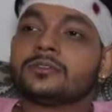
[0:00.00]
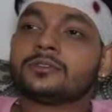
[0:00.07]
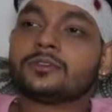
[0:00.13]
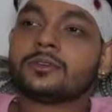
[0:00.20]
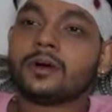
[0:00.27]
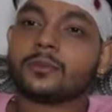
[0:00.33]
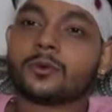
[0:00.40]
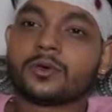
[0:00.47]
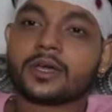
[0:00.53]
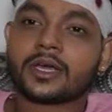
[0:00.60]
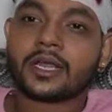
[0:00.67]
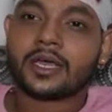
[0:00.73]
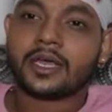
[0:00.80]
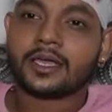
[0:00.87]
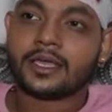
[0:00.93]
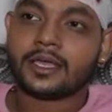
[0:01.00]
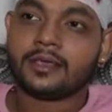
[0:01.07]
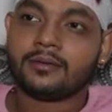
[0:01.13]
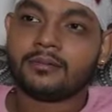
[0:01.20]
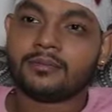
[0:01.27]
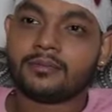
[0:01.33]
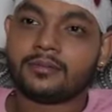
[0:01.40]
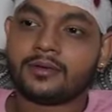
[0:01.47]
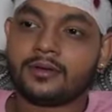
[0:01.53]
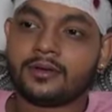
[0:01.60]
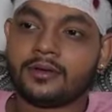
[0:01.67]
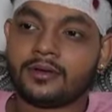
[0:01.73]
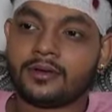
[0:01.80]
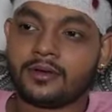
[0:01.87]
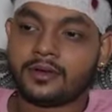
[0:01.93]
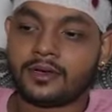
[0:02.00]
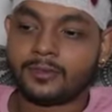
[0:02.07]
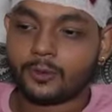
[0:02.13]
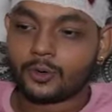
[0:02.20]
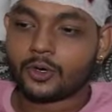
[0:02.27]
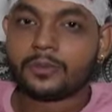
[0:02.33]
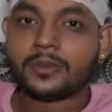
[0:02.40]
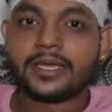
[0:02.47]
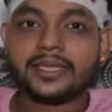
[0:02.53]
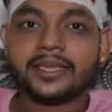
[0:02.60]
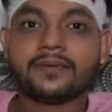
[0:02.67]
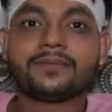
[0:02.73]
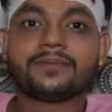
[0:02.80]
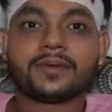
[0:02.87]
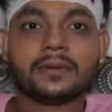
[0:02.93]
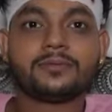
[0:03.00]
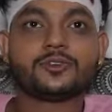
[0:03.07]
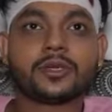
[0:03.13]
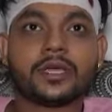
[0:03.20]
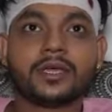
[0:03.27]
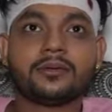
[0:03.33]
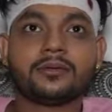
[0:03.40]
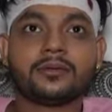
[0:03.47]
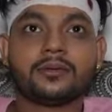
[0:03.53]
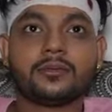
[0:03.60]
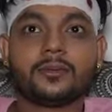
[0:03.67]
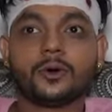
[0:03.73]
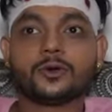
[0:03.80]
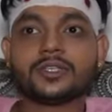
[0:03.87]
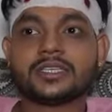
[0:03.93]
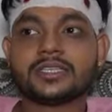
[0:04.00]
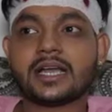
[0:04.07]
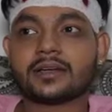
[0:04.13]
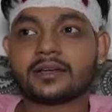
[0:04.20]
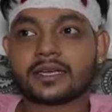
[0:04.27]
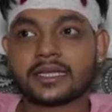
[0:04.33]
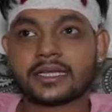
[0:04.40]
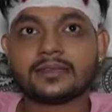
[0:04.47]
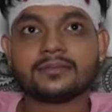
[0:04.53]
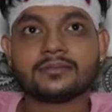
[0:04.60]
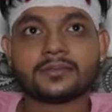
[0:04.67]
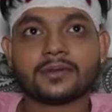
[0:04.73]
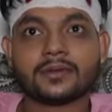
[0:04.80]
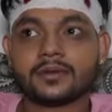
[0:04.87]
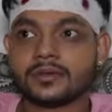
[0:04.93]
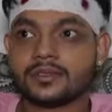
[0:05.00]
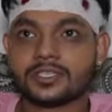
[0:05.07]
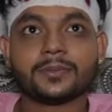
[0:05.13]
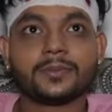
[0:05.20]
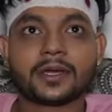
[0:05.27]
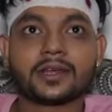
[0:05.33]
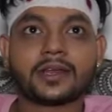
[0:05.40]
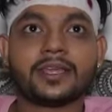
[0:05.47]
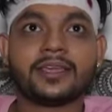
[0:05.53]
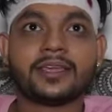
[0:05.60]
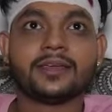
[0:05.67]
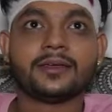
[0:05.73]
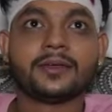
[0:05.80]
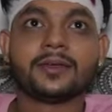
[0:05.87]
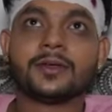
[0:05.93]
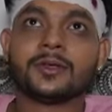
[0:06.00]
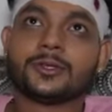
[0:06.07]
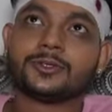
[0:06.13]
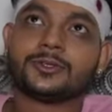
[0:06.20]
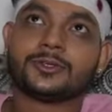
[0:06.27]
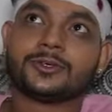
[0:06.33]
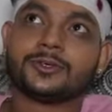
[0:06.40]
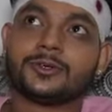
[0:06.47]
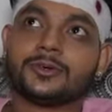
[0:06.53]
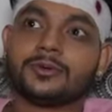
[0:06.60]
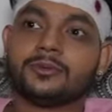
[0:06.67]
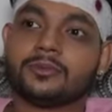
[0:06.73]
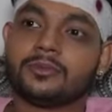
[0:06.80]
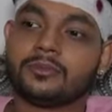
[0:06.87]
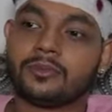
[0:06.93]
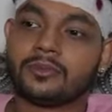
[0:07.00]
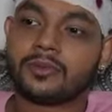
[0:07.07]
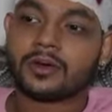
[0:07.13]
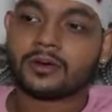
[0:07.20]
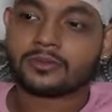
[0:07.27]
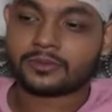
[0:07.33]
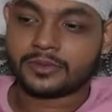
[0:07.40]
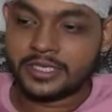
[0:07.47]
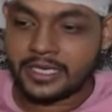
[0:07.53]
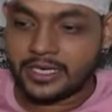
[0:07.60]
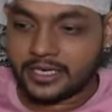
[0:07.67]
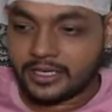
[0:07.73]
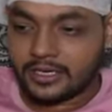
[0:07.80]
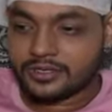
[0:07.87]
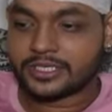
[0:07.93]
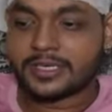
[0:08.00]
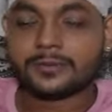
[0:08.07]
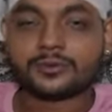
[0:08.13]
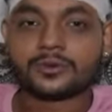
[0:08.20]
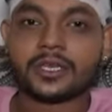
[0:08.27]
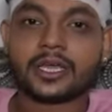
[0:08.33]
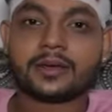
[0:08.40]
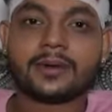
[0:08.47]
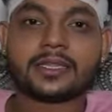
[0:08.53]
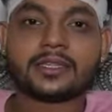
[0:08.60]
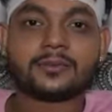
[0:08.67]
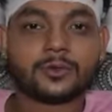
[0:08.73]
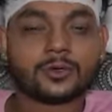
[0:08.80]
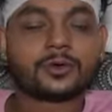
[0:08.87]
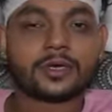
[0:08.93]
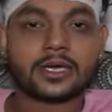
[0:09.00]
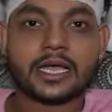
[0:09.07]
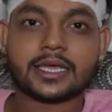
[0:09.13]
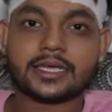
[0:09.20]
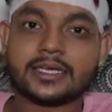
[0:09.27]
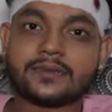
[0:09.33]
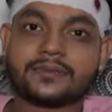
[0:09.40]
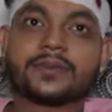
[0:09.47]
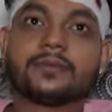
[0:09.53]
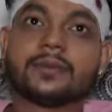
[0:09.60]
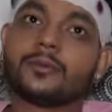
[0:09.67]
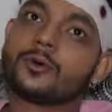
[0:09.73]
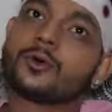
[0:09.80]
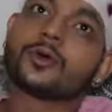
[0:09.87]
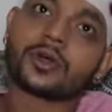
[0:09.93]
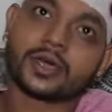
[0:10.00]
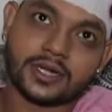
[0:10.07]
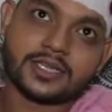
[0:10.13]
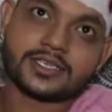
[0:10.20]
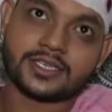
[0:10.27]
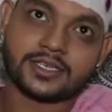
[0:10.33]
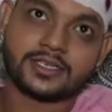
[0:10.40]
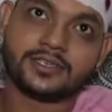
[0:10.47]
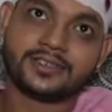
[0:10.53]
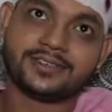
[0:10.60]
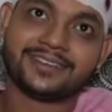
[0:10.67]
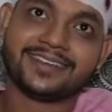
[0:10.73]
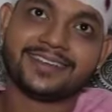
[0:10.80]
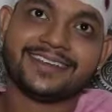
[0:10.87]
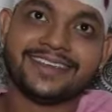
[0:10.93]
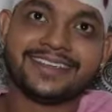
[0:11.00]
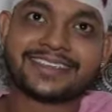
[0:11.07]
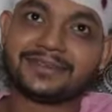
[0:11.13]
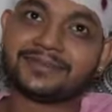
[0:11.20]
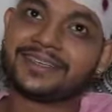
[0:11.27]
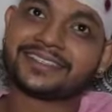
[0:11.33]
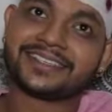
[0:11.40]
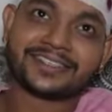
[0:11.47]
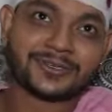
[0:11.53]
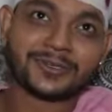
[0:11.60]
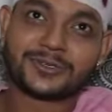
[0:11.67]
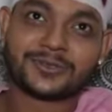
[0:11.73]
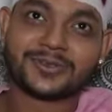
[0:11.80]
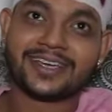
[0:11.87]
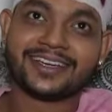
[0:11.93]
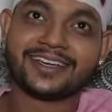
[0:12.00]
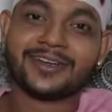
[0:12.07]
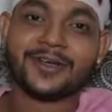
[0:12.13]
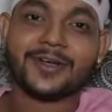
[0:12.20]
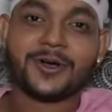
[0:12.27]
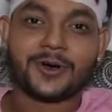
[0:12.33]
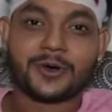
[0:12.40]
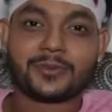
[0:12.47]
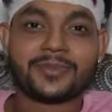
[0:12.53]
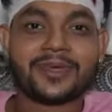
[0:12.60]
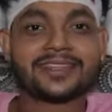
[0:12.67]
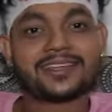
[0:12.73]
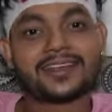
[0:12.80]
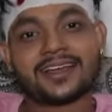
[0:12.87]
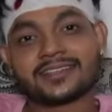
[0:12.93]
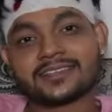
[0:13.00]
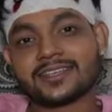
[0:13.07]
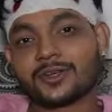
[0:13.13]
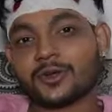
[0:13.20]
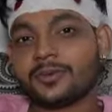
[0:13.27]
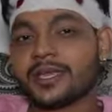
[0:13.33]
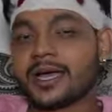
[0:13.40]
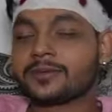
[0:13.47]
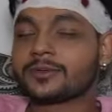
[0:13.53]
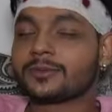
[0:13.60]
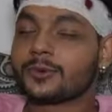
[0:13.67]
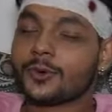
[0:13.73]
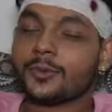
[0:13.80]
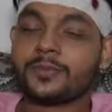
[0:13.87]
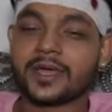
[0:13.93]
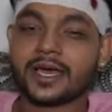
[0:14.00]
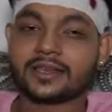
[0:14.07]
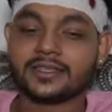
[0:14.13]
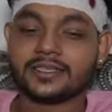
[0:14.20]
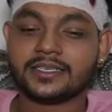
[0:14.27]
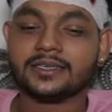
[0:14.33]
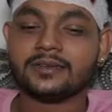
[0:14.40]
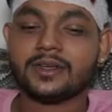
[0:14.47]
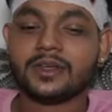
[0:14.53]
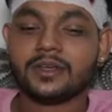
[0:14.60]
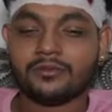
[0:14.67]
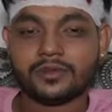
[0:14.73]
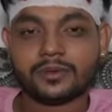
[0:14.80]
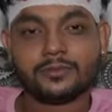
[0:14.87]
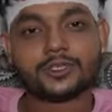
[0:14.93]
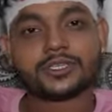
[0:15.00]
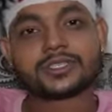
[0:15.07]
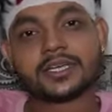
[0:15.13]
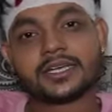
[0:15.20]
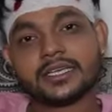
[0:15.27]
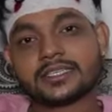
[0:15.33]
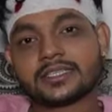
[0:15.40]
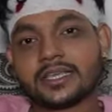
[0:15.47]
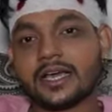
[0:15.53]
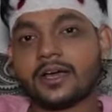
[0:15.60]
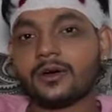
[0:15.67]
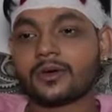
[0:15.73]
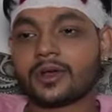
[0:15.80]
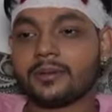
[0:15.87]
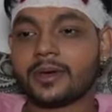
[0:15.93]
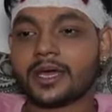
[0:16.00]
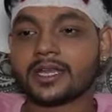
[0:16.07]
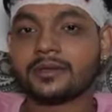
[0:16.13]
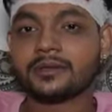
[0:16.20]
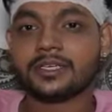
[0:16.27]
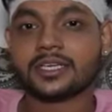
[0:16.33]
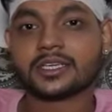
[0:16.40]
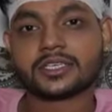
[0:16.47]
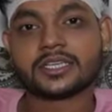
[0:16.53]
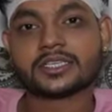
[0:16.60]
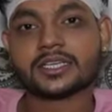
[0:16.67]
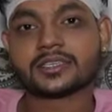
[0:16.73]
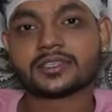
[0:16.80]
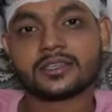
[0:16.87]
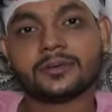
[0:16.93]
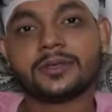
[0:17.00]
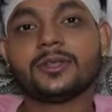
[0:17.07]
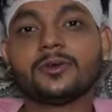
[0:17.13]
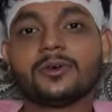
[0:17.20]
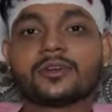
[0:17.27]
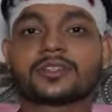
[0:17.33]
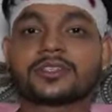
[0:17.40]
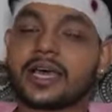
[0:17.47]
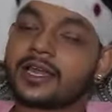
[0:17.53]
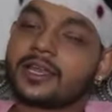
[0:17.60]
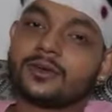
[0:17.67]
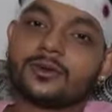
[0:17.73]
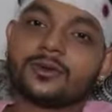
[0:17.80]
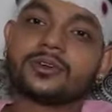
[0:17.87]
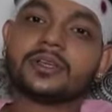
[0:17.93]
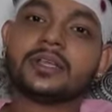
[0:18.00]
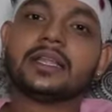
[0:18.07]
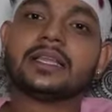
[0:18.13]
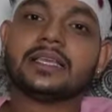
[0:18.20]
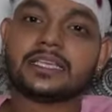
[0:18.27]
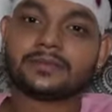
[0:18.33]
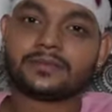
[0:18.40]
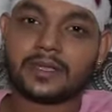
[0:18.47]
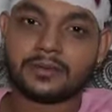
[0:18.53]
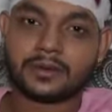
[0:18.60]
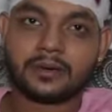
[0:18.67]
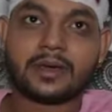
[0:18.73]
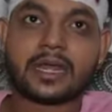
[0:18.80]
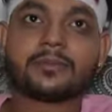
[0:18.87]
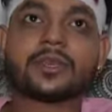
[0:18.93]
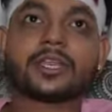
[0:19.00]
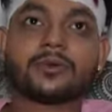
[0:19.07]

तो हमको लग रहा है कि आ, हम लोगों में ये फिल्म जो है बहुत ही जा करके चपक रही है तो ये कॉन्सेप्ट सुनने के बाद हम लोग को लगा कि ये फिल्म हम लोग को करना चाहिए इसके वजह से इसको चुना और मैं तेरा आशिक को भी आप सब खूब प्यार दिए वेब म्यूजिक्स रिलीज़ था और हमारे इंडस्ट्रीज के सभी लोग सारे लोग इस फिल्म के बारे में